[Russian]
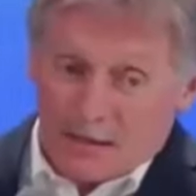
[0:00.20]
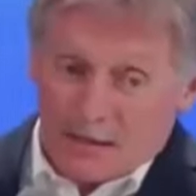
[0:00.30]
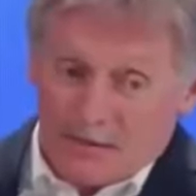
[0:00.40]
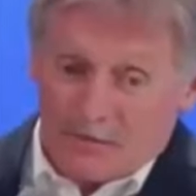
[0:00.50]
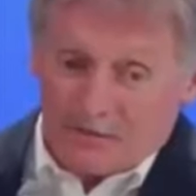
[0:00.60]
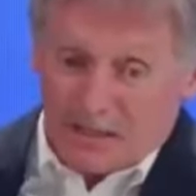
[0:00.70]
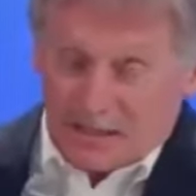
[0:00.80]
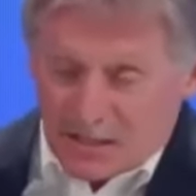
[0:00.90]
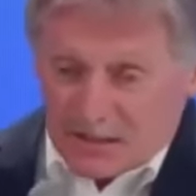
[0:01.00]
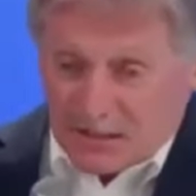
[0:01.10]
В
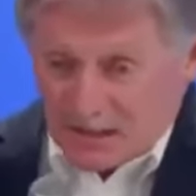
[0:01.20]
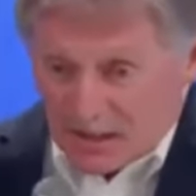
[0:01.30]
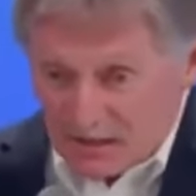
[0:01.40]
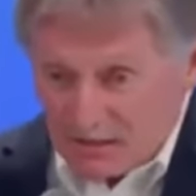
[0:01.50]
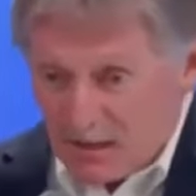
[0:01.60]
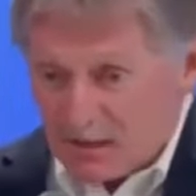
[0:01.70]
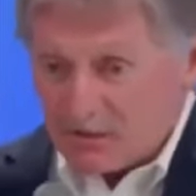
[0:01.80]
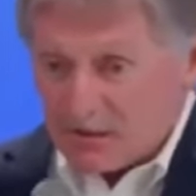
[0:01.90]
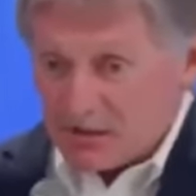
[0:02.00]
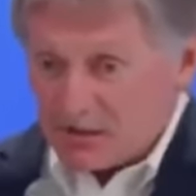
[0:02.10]
отношениях стран, как и в
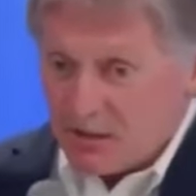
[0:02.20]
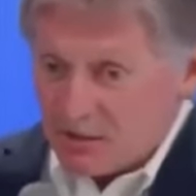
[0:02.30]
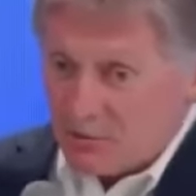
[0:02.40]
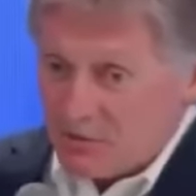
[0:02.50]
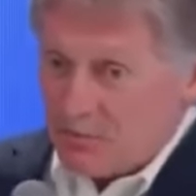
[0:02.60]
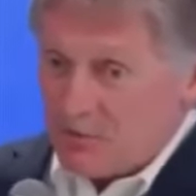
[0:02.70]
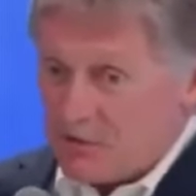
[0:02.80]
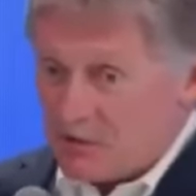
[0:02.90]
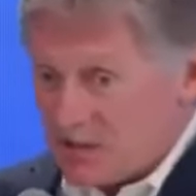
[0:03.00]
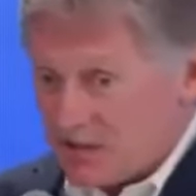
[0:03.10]
отношениях людей,
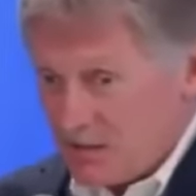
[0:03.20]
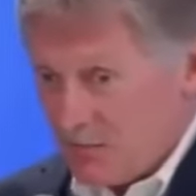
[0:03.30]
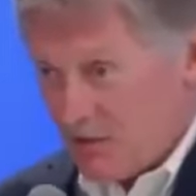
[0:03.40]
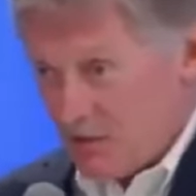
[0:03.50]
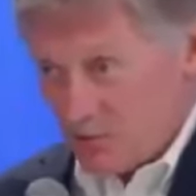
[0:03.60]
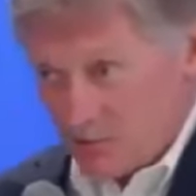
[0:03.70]
бывают разные периоды.